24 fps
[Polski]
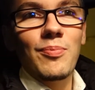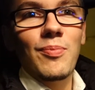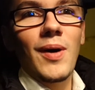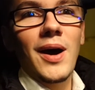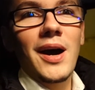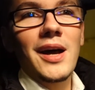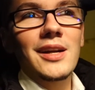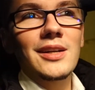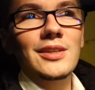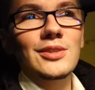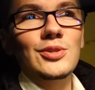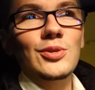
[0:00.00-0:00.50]

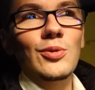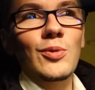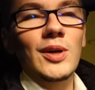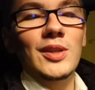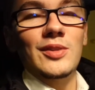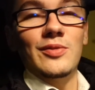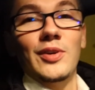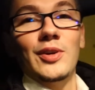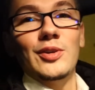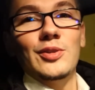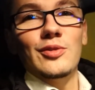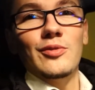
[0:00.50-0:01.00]
bardzo
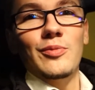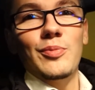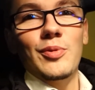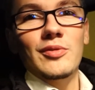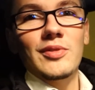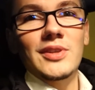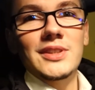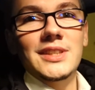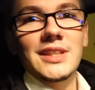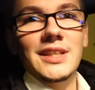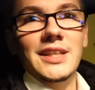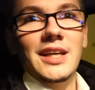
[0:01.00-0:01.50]
łatwego do
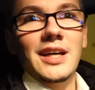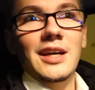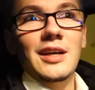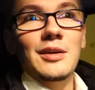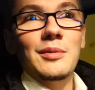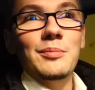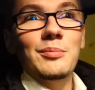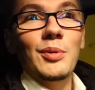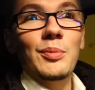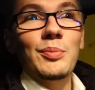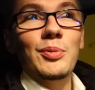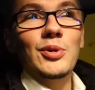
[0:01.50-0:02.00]
wprowadzenia.
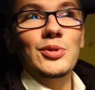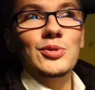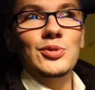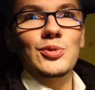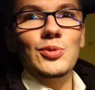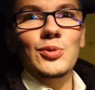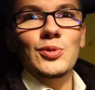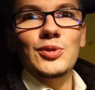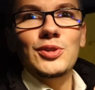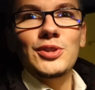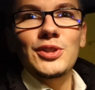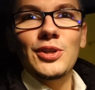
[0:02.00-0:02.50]
Po
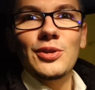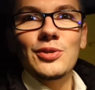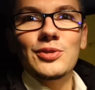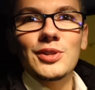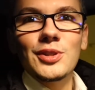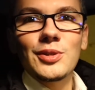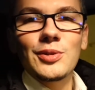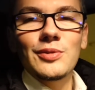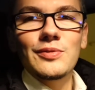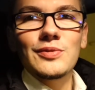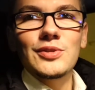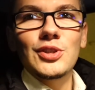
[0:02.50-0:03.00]
prostu nie
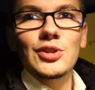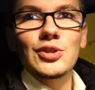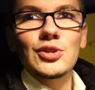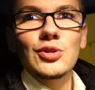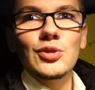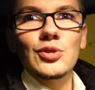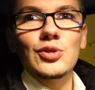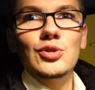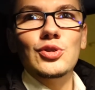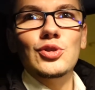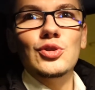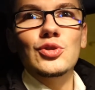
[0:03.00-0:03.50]
oczekuj
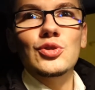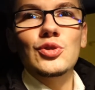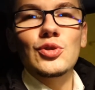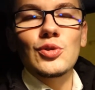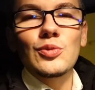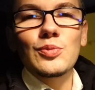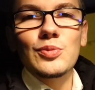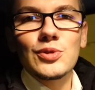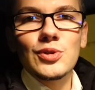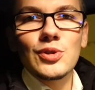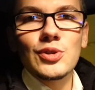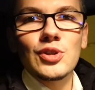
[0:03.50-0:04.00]
wdzięczności,
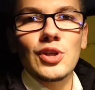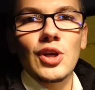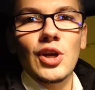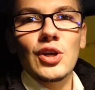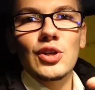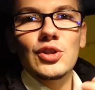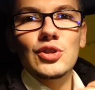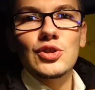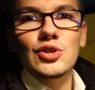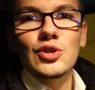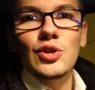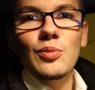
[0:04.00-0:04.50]
zrób coś
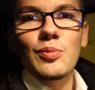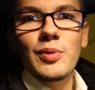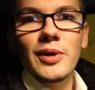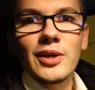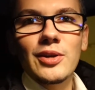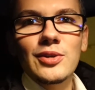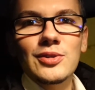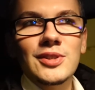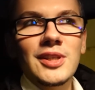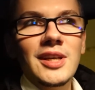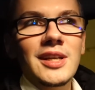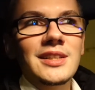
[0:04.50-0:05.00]
z
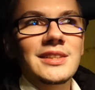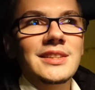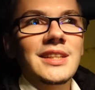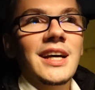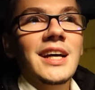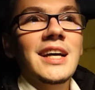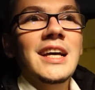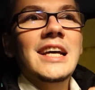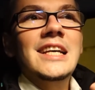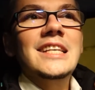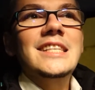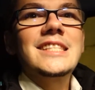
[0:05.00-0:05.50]
dobrego serca,
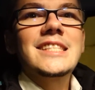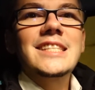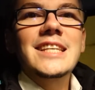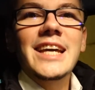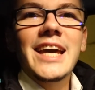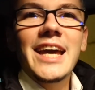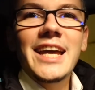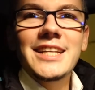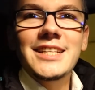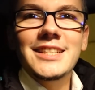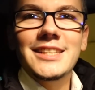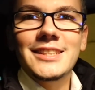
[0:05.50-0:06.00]
z
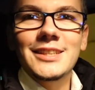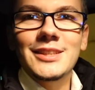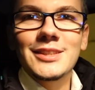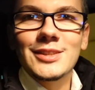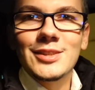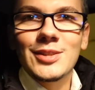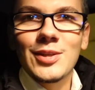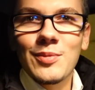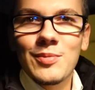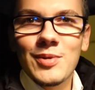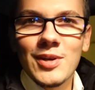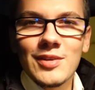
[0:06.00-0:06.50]
chęci, z
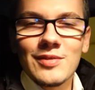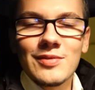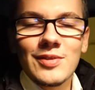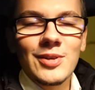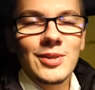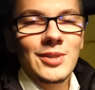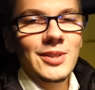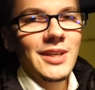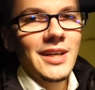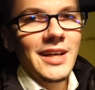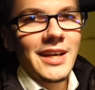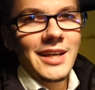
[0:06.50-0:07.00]
dobrej
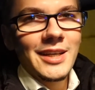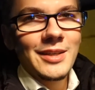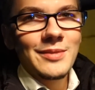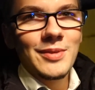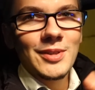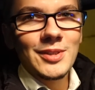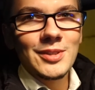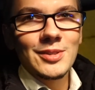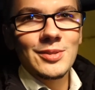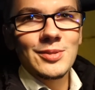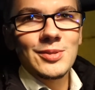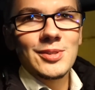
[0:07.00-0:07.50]
woli i
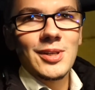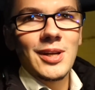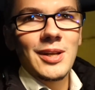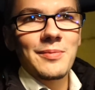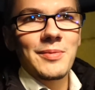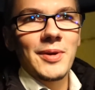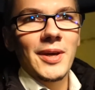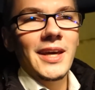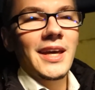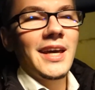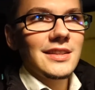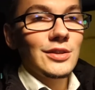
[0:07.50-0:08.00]
będzie dużo
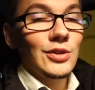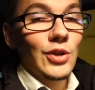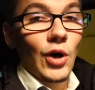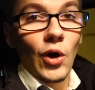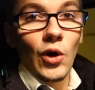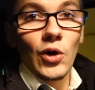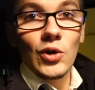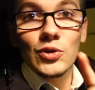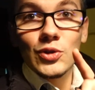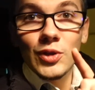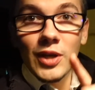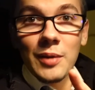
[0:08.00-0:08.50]
lepiej.
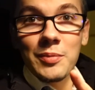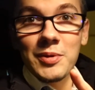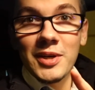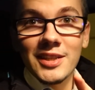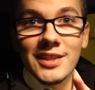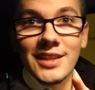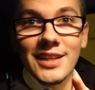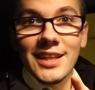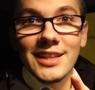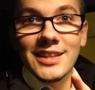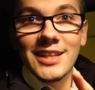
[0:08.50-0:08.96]
No, to ja biegnę na